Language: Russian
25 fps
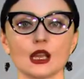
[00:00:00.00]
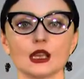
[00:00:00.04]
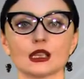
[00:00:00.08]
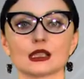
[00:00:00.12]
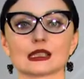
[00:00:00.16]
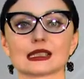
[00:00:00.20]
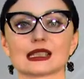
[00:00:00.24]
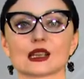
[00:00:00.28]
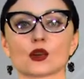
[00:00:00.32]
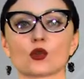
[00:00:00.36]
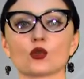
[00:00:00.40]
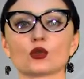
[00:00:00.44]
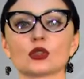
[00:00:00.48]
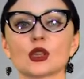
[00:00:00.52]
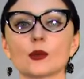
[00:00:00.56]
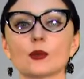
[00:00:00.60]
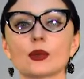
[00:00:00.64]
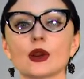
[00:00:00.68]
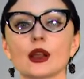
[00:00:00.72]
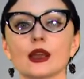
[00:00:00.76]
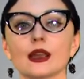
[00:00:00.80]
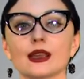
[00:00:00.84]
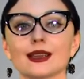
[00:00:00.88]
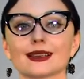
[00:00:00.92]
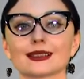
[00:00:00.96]

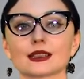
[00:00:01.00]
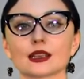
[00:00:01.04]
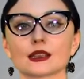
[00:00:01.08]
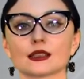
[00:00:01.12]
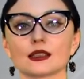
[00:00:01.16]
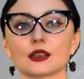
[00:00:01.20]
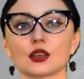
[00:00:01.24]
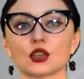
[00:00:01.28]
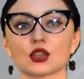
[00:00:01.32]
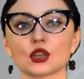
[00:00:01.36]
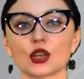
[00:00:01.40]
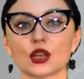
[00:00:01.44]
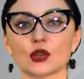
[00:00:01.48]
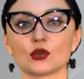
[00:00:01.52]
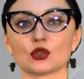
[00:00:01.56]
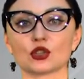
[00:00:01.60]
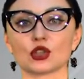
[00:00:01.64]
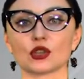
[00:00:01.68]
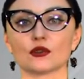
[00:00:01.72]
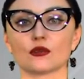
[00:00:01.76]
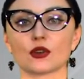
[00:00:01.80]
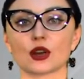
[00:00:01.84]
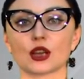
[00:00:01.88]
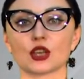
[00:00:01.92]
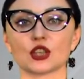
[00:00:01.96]
Законопроект,
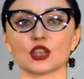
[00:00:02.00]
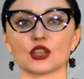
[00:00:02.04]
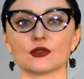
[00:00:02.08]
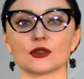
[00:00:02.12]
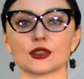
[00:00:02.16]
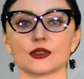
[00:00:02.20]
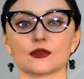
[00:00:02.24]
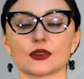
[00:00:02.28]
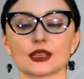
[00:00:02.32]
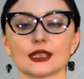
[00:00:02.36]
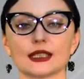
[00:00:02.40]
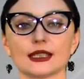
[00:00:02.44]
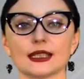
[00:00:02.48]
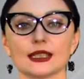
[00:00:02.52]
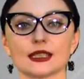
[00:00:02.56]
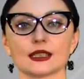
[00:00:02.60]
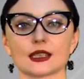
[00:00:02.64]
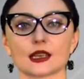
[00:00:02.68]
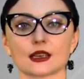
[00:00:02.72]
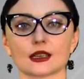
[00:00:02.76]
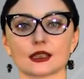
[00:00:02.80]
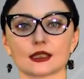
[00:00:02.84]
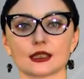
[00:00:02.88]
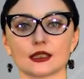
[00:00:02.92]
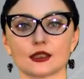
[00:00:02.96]
разрешающий выращивать в России
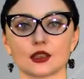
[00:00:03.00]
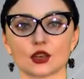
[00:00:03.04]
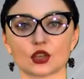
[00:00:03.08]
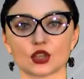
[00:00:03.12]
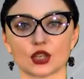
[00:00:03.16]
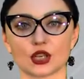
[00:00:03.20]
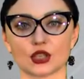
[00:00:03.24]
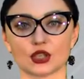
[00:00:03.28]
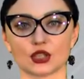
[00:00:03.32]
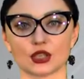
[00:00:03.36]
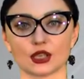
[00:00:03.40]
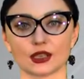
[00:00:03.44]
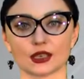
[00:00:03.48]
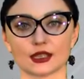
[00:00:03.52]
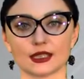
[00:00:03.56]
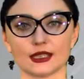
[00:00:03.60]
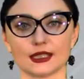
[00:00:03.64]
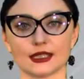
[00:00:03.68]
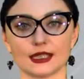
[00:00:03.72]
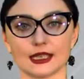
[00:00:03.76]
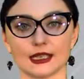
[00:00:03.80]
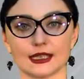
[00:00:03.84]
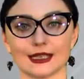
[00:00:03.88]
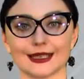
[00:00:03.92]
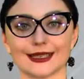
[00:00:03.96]
наркосодержащие
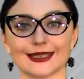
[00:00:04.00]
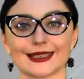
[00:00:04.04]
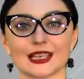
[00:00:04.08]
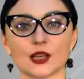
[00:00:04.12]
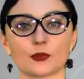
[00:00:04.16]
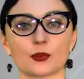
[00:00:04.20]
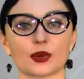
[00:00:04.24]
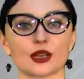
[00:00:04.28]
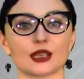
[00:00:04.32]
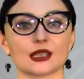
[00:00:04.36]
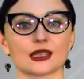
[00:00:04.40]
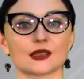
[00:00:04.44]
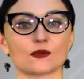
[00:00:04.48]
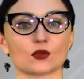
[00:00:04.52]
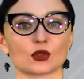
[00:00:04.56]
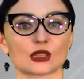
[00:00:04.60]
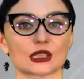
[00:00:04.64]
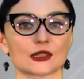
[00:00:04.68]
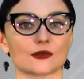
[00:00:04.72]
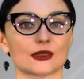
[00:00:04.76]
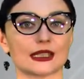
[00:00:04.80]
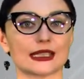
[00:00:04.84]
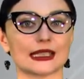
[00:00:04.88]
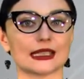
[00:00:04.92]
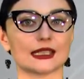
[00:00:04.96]
растения для
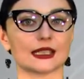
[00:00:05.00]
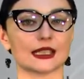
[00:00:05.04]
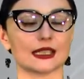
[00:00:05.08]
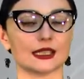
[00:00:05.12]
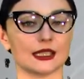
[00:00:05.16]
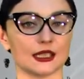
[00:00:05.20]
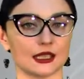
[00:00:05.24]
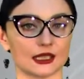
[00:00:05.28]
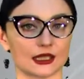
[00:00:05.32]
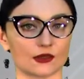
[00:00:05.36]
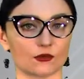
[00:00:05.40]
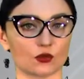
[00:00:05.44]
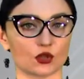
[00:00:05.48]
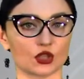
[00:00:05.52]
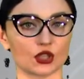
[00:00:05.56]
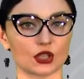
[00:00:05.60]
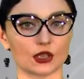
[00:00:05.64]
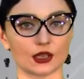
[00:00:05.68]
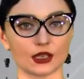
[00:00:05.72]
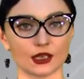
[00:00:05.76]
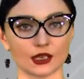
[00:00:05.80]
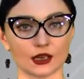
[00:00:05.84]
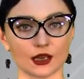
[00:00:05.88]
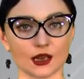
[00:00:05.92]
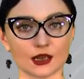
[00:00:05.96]
производства
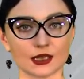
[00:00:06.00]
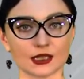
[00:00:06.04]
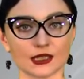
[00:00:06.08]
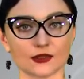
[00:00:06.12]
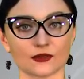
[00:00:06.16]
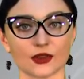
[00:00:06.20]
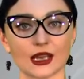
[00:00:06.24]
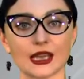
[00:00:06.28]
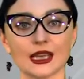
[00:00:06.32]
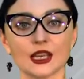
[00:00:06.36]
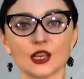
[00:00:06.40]
сильнодействующих лекарств,